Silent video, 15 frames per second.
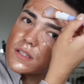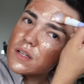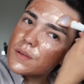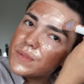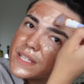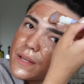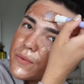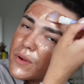Ah
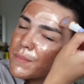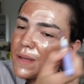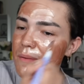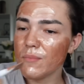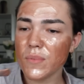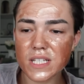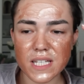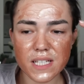putain, ouais, mais
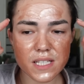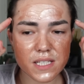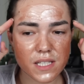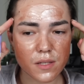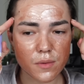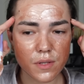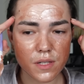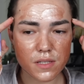moi
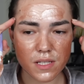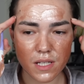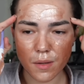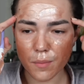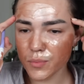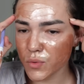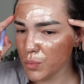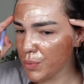j'ai
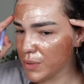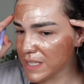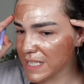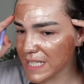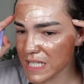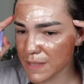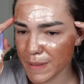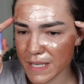un tout
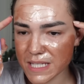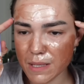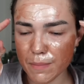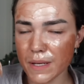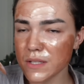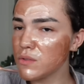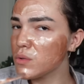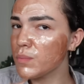petit espace, c'est
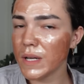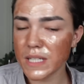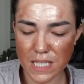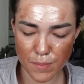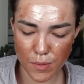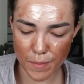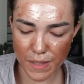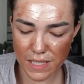pas du tout
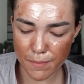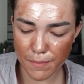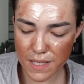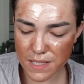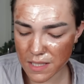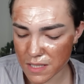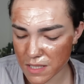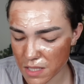pratique pour mettre des
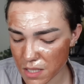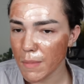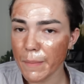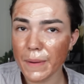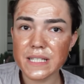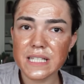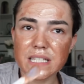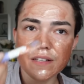masques ici.
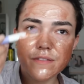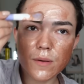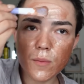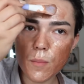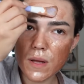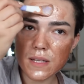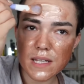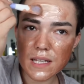Après, ça c'est vraiment
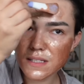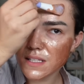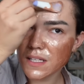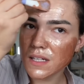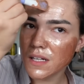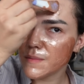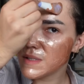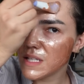ma tête qui
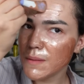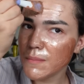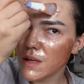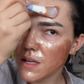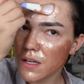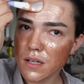est comme ça, mais.